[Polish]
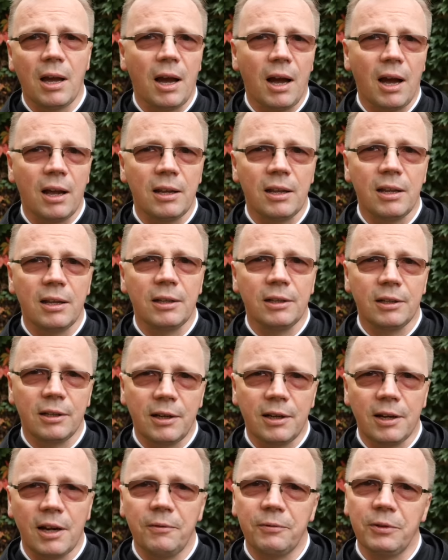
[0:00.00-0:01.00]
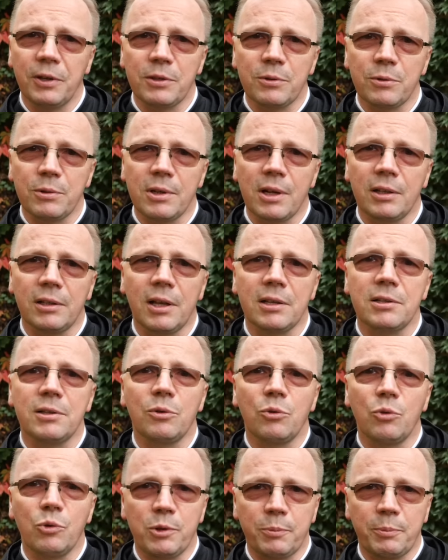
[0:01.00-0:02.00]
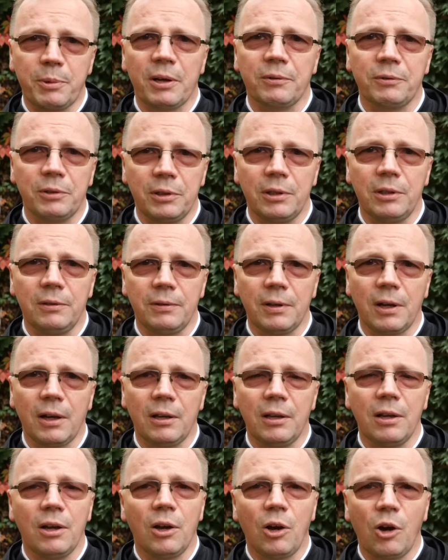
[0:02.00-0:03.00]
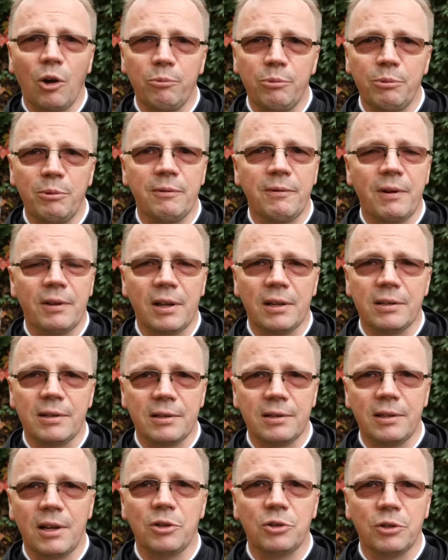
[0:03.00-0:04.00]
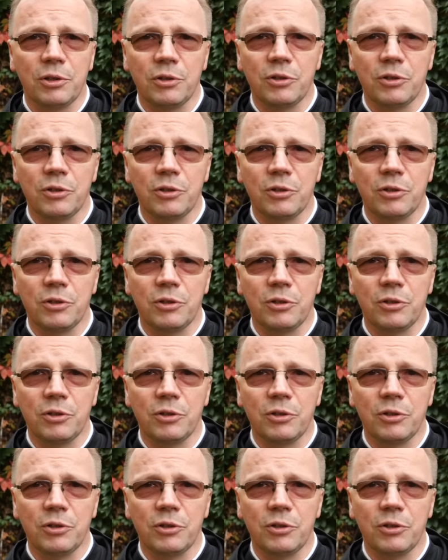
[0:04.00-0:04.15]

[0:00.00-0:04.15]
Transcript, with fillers: ale krew Jezusa nas usprawiedliwia obmywa nas z naszych